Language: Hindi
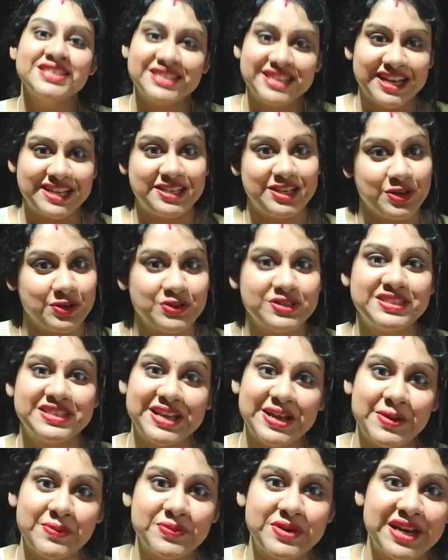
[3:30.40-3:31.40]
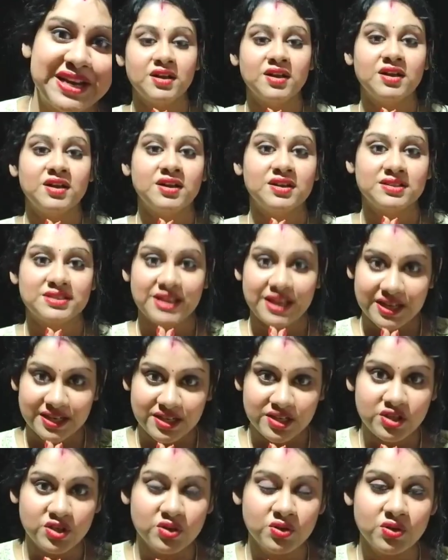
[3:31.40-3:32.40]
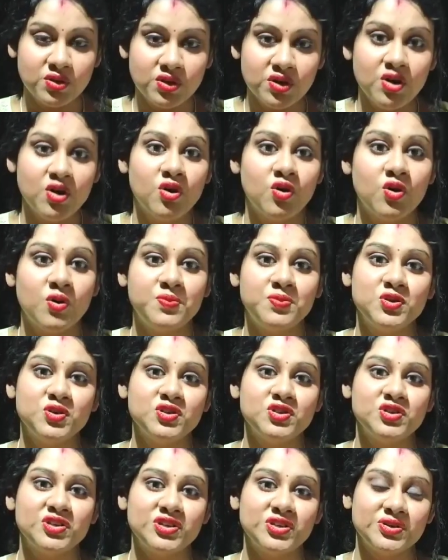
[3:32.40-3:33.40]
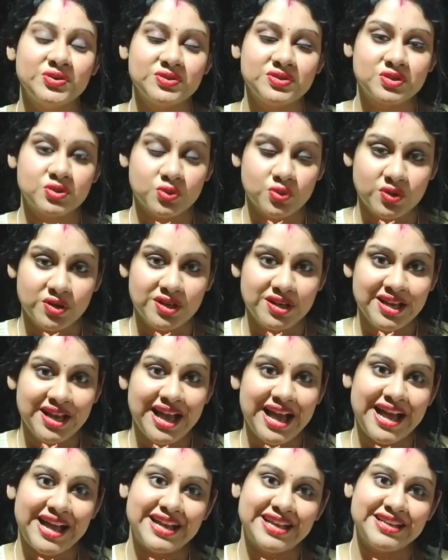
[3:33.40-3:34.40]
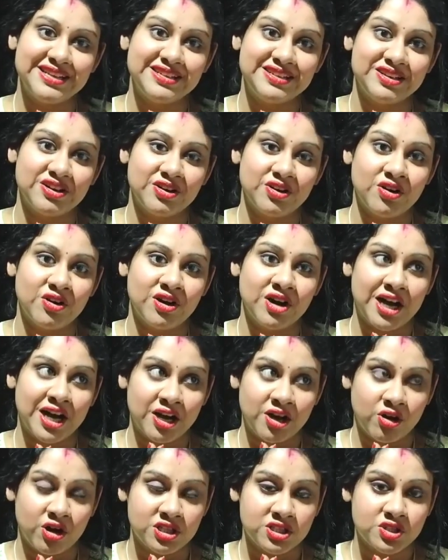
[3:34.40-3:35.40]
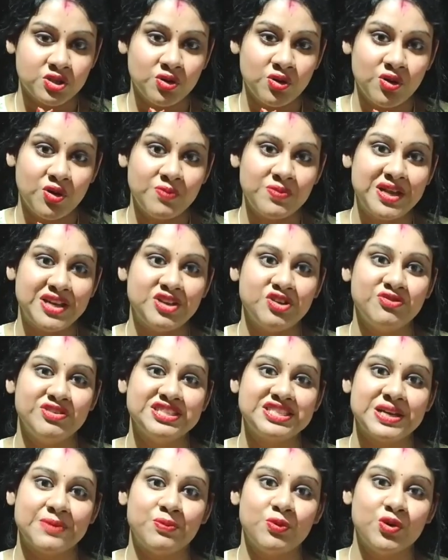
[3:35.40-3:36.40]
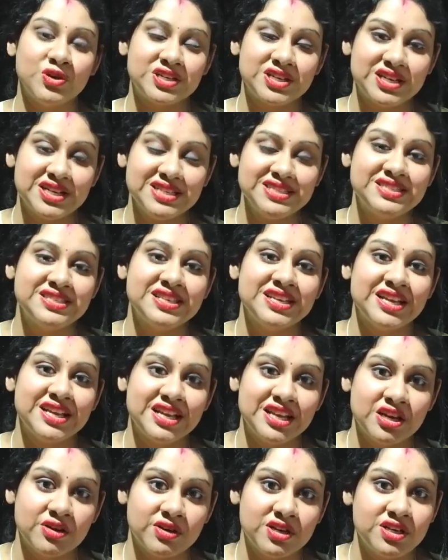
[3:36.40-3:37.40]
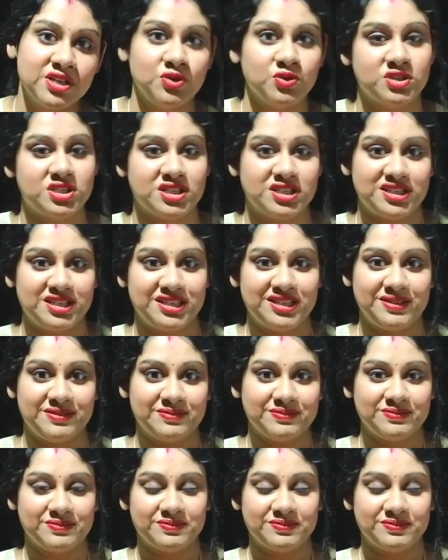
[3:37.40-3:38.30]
स्टे ट्यून स्टे अपडेट थैंक यू होप टू सी यू सोन एंड आई ऑल्सो होप दैट यू विल सपोर्ट अस इन आवर न्यू जर्नी